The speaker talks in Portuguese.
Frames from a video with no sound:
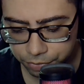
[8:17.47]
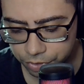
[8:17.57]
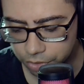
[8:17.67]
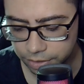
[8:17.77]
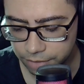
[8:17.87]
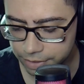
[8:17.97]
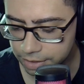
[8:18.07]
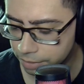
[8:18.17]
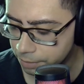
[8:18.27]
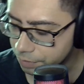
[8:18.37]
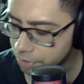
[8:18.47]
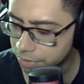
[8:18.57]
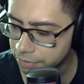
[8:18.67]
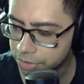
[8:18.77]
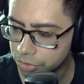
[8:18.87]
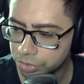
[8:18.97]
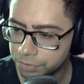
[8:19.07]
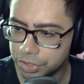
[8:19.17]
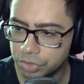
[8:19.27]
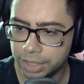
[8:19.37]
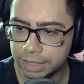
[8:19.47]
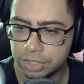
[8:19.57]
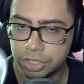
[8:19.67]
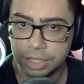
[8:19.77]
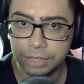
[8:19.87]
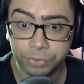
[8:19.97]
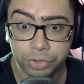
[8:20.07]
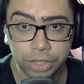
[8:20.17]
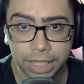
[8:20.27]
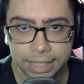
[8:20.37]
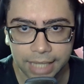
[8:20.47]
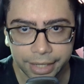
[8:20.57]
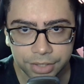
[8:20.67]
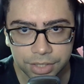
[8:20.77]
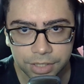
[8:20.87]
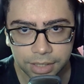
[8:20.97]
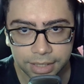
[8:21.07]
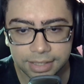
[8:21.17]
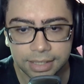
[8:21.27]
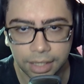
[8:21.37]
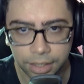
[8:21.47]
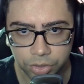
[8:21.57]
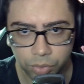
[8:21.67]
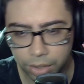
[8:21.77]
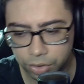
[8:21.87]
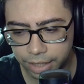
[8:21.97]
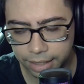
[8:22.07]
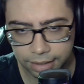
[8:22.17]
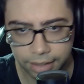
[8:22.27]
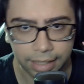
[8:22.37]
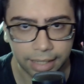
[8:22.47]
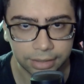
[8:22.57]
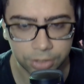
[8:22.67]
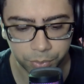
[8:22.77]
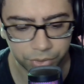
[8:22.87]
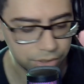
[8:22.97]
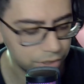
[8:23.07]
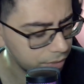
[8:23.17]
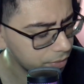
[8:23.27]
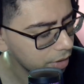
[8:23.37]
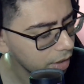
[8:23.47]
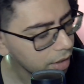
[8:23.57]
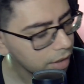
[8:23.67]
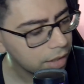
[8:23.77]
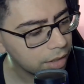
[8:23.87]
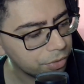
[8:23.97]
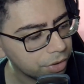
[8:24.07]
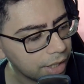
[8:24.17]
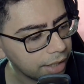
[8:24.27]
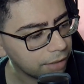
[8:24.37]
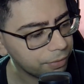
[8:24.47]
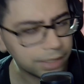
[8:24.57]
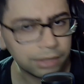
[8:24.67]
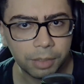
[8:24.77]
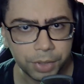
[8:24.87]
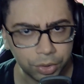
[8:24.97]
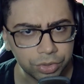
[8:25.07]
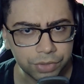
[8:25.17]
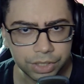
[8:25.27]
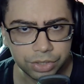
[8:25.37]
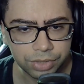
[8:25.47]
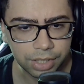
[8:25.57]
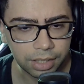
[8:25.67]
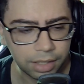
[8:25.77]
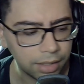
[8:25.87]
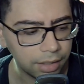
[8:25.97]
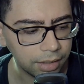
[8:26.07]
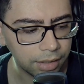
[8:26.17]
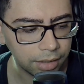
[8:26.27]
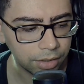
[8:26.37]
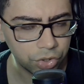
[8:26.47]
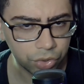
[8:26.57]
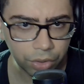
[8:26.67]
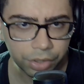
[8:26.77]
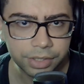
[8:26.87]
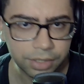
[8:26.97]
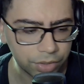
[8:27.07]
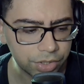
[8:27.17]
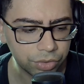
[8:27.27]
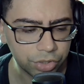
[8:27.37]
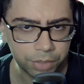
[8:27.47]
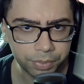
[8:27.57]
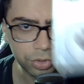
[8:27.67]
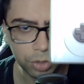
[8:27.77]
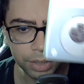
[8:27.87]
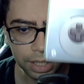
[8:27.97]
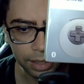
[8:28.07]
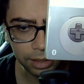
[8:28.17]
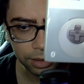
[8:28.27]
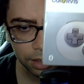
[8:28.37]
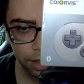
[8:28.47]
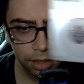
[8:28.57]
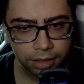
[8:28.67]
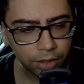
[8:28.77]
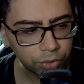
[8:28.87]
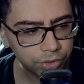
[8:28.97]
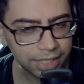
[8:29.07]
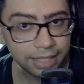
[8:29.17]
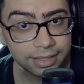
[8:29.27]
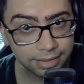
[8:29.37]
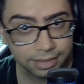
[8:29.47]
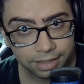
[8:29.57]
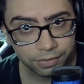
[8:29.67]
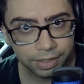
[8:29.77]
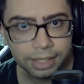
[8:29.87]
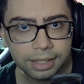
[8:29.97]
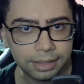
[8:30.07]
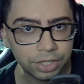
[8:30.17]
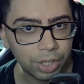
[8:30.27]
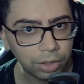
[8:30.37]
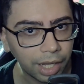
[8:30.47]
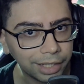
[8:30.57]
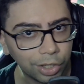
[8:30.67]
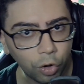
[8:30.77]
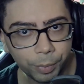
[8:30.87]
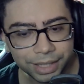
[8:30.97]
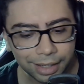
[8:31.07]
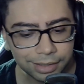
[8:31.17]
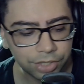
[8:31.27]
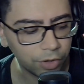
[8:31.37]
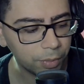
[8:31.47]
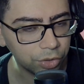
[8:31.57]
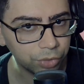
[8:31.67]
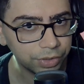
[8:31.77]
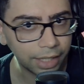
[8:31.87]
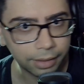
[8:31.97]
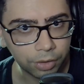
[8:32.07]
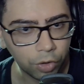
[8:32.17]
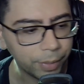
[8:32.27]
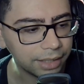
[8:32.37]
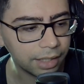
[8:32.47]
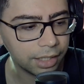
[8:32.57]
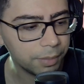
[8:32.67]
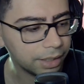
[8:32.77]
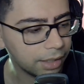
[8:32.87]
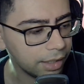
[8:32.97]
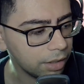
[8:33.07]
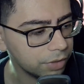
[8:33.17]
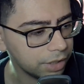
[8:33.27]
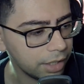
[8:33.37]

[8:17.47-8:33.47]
vídeo que eu vou estar tá fazendo. Eu vou estar tá fazendo outro vídeo ainda de funcionalidades, ensinando a conectar em cada dispositivo. E vou estar tá ainda fazendo também outros vídeos aí, shorts e coisas do tipo sobre ele. Então não esquece de se inscrever, deixar o like, comentar. Se tiver alguma dúvida, comenta aí, manda aí que eu vou estar